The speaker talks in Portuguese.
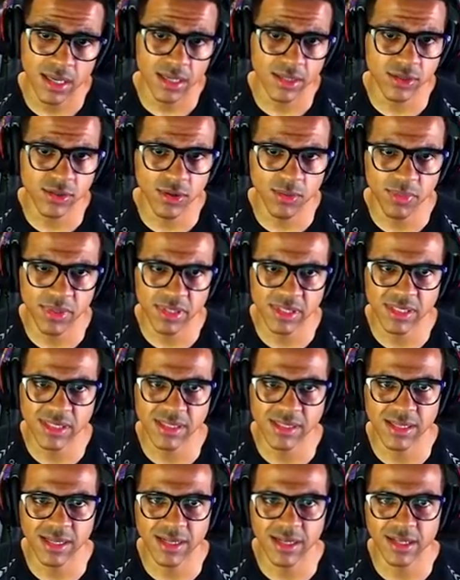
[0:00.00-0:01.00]
É só
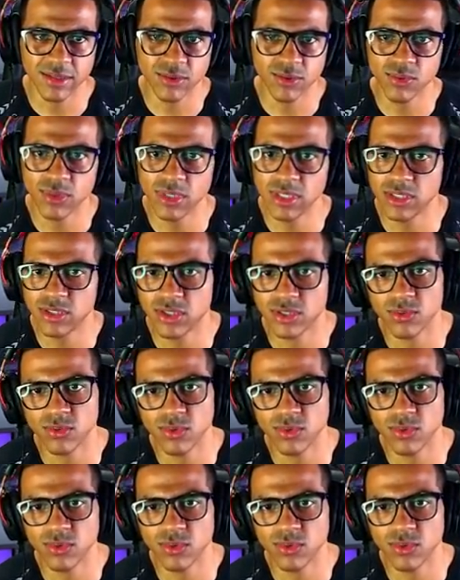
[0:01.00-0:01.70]
pesquisar na Twitch,